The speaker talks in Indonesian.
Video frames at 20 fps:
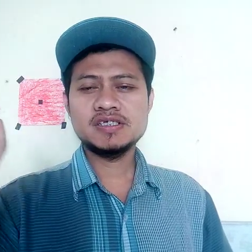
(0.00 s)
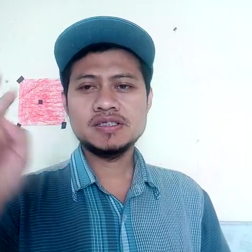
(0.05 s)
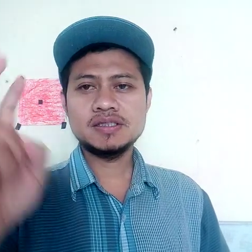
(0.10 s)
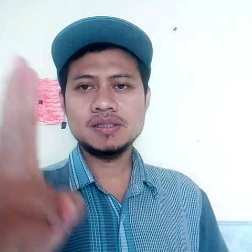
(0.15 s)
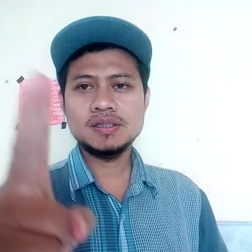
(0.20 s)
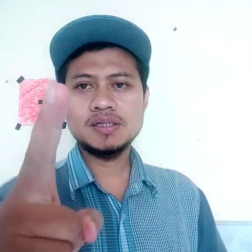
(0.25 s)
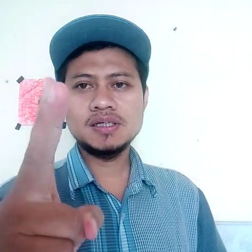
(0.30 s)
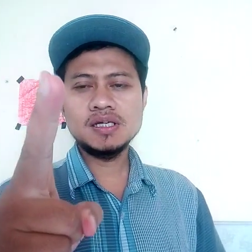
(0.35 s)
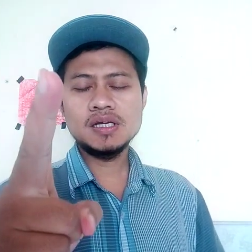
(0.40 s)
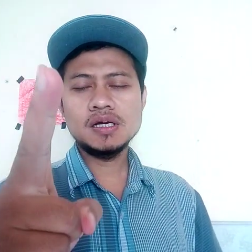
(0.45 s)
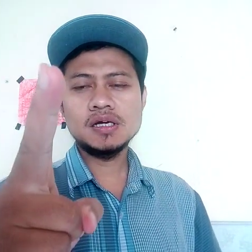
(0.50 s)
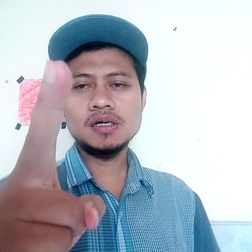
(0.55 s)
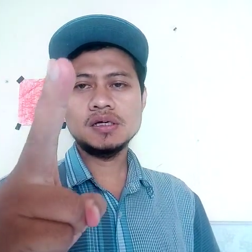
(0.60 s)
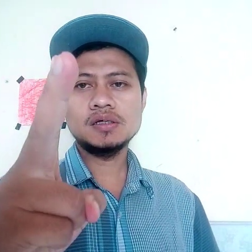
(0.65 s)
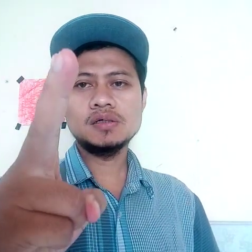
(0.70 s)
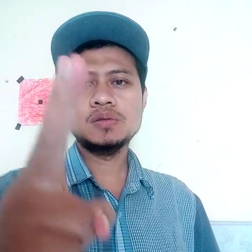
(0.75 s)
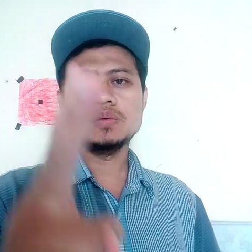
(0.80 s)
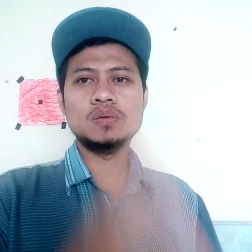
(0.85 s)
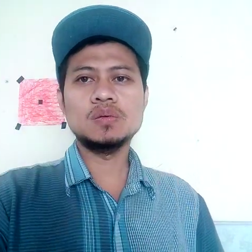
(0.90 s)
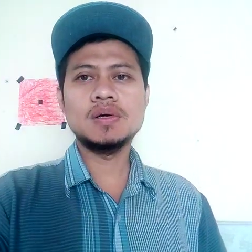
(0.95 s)
Ciri yang
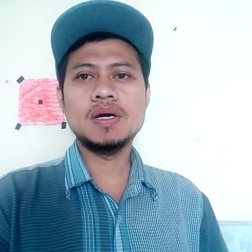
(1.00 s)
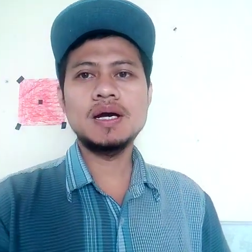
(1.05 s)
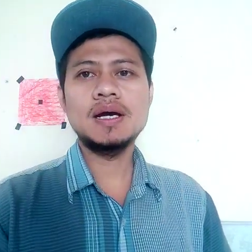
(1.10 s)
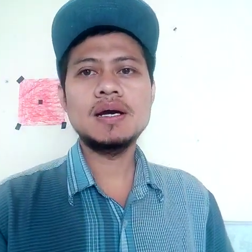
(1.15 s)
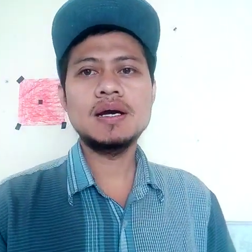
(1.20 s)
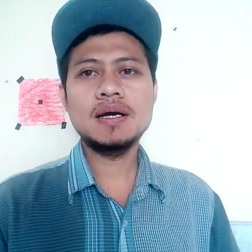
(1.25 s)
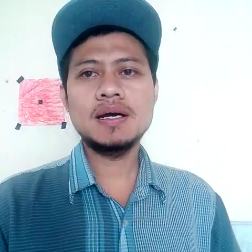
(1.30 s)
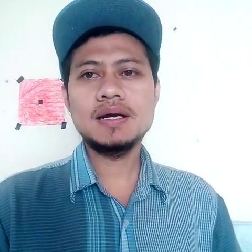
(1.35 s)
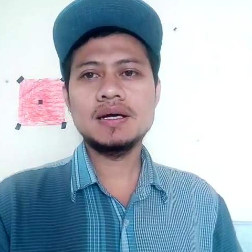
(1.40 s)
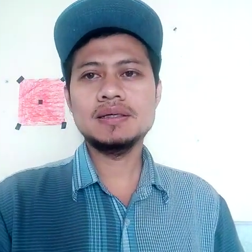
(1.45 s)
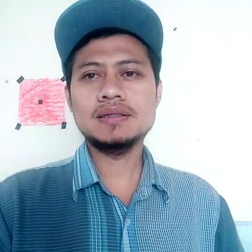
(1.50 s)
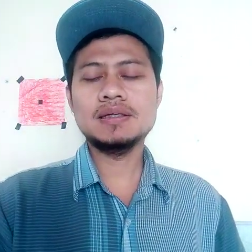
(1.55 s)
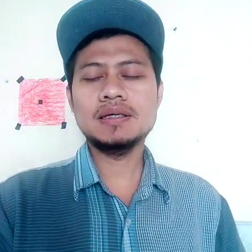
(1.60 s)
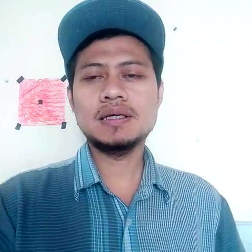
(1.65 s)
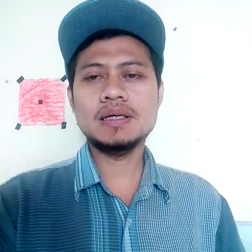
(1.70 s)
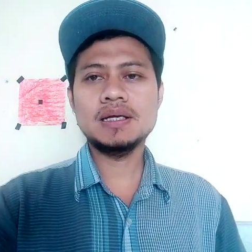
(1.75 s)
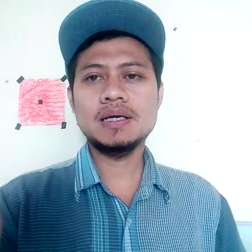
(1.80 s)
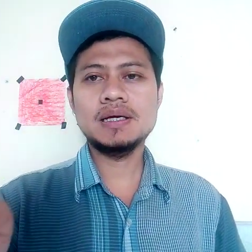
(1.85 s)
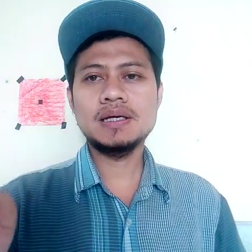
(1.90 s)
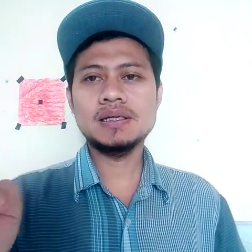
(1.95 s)
kedua
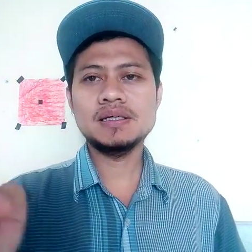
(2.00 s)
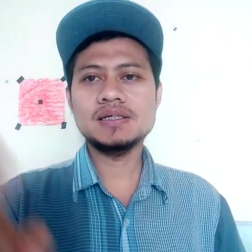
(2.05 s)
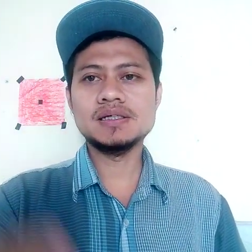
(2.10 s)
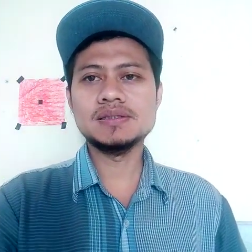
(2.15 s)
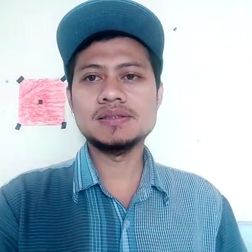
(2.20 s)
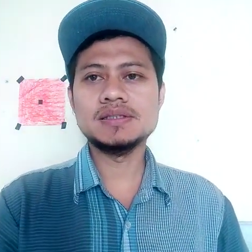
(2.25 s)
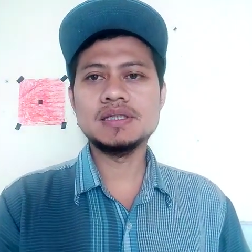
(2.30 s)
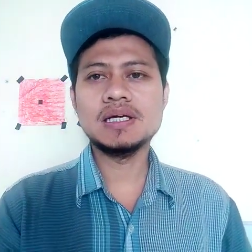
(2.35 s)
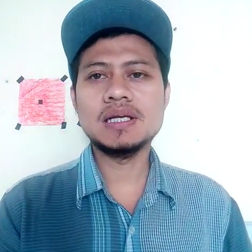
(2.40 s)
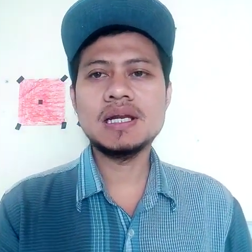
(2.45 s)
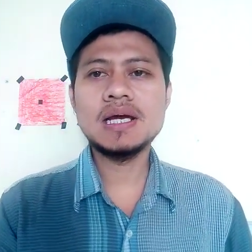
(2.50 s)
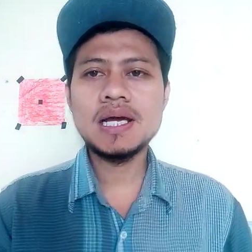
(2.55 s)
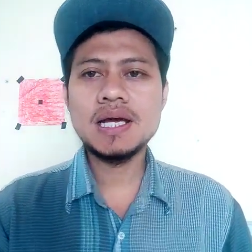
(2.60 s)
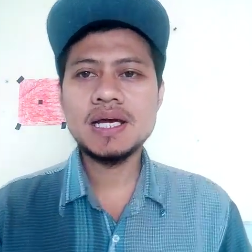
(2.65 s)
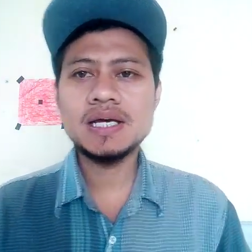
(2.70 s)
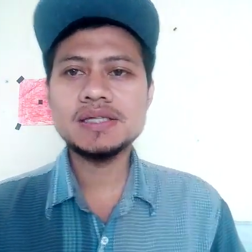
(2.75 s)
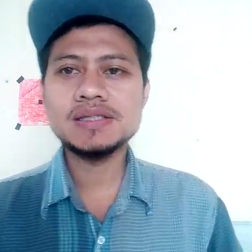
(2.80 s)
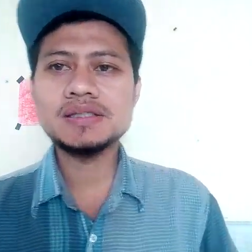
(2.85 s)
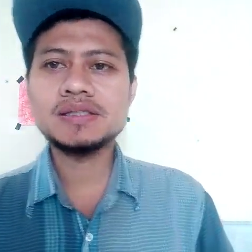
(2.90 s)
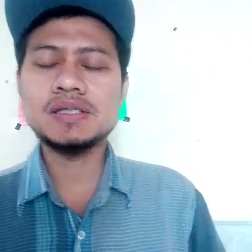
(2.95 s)
adalah gejala
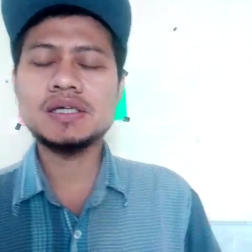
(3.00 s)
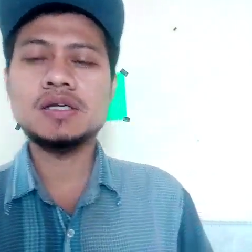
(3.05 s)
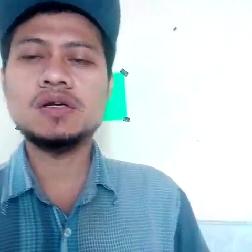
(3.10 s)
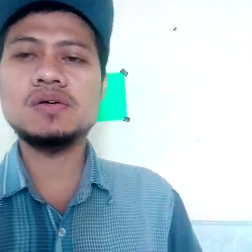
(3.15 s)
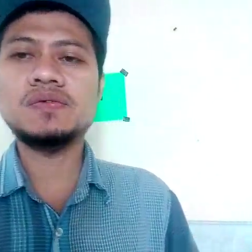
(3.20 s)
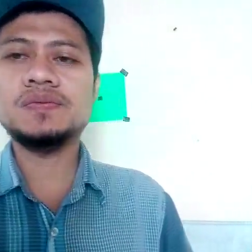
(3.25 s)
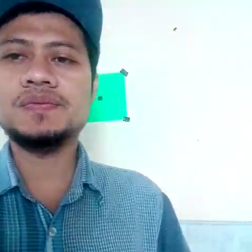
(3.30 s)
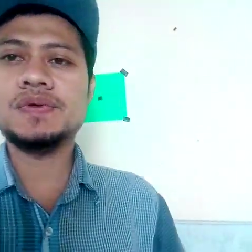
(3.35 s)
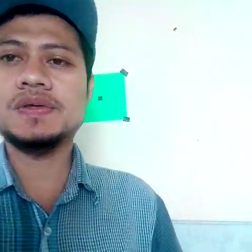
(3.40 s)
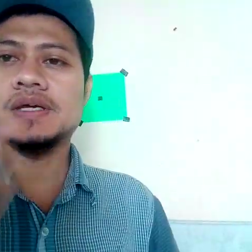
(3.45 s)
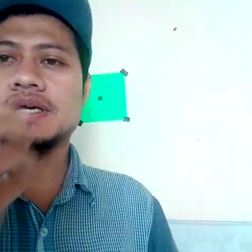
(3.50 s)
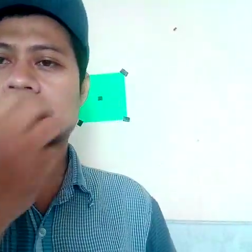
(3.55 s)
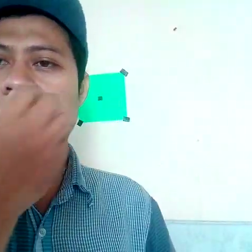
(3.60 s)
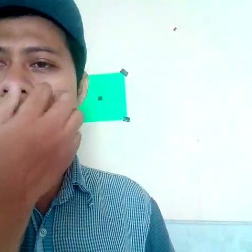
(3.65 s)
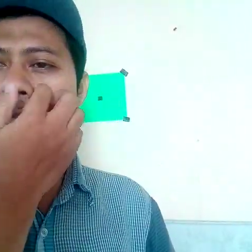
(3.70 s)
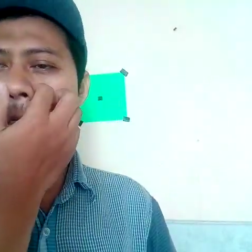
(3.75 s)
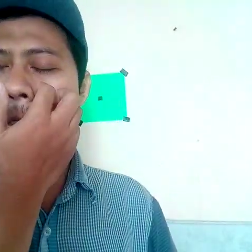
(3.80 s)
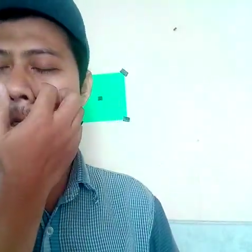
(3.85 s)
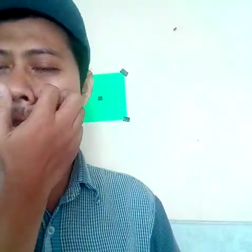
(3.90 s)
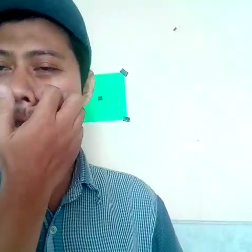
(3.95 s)
astenopia